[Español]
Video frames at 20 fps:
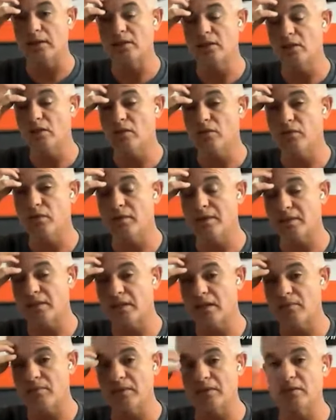que hicieron fue
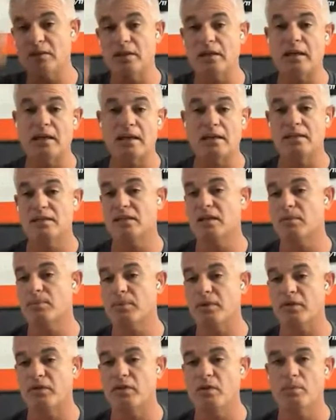básicamente analizar
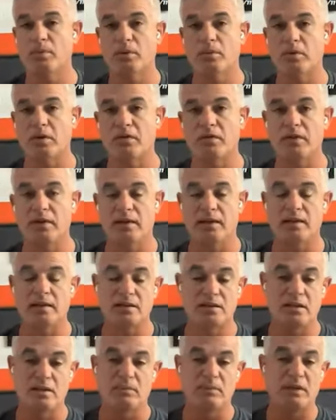perfil por perfil y
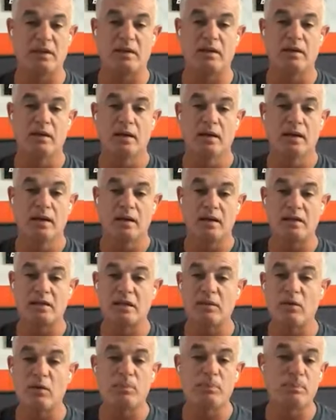decir, miren,
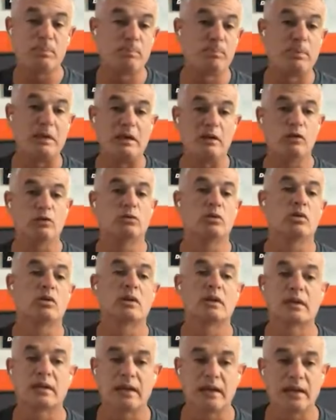necesitamos pilotos
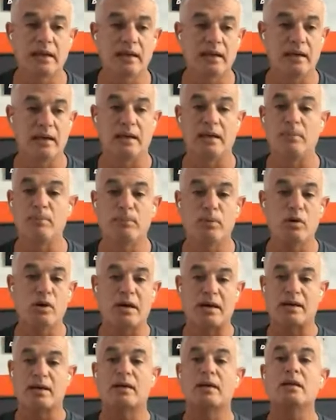que le
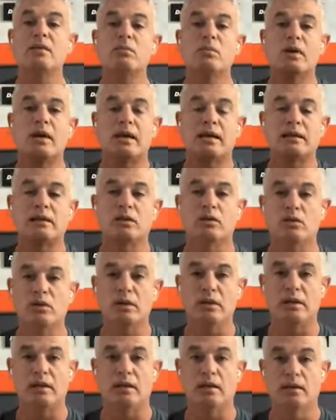impongan ritmo a la
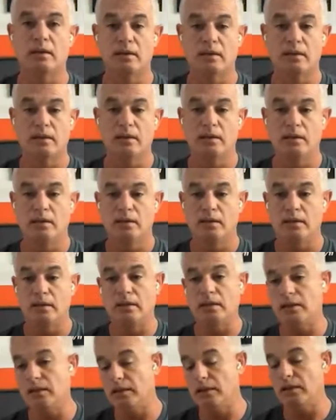categoría.
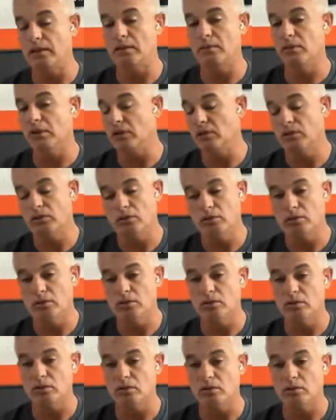Y bueno,
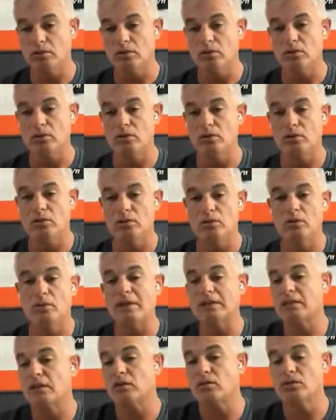no, no, no, no
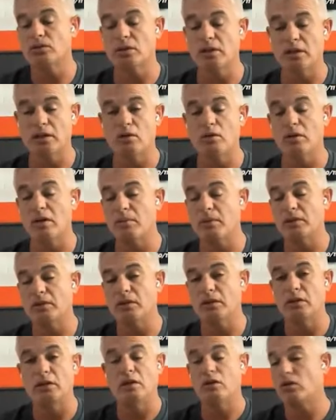vas a conseguir,
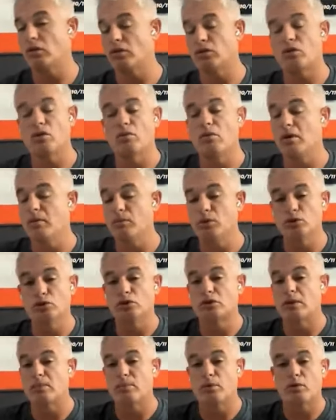obviamente, ni como en
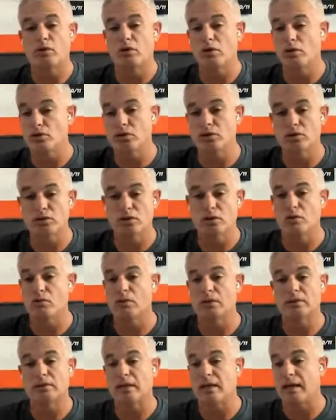motos tampoco de los
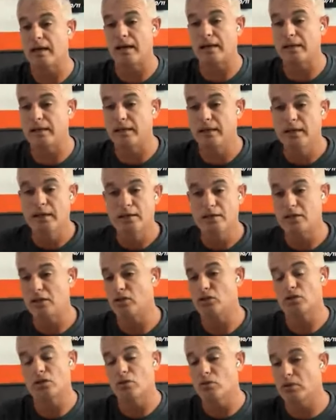150 hay
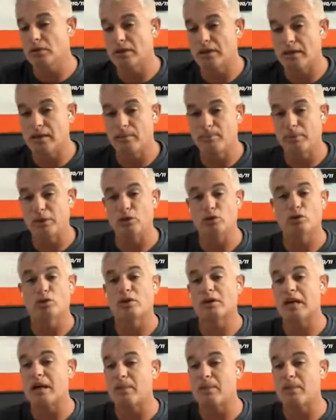150 pilotos